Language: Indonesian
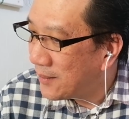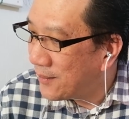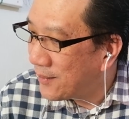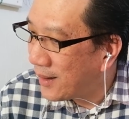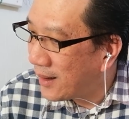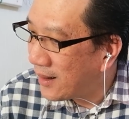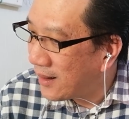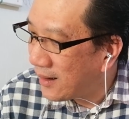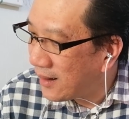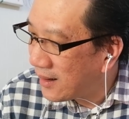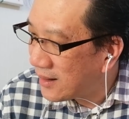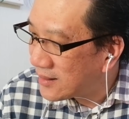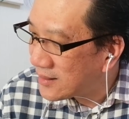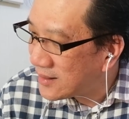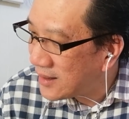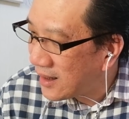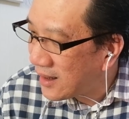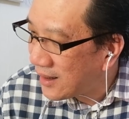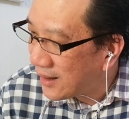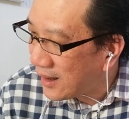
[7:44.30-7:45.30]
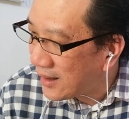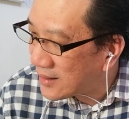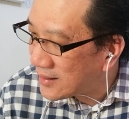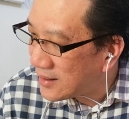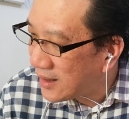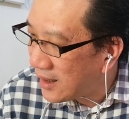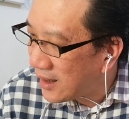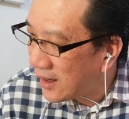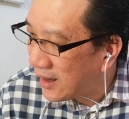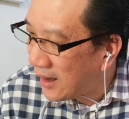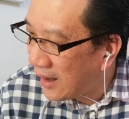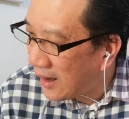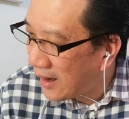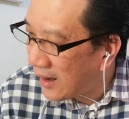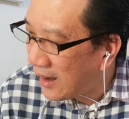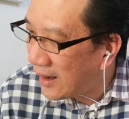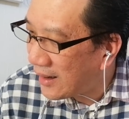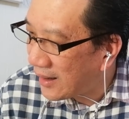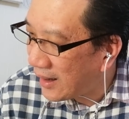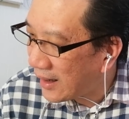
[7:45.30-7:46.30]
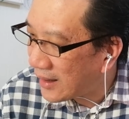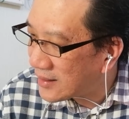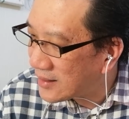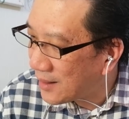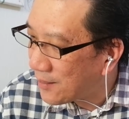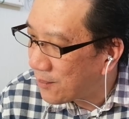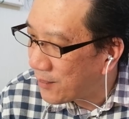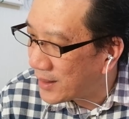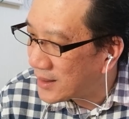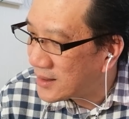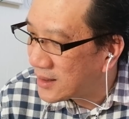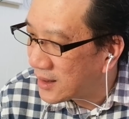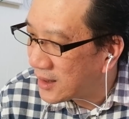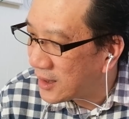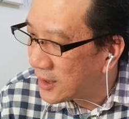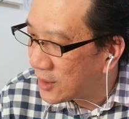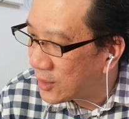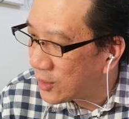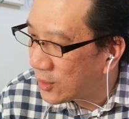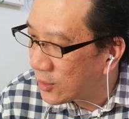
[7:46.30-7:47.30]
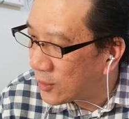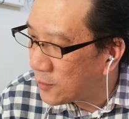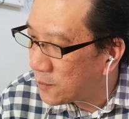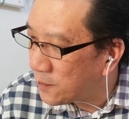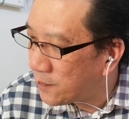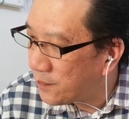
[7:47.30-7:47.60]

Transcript: Uh, saya ngerasa nggak nggak naik sampai segitu.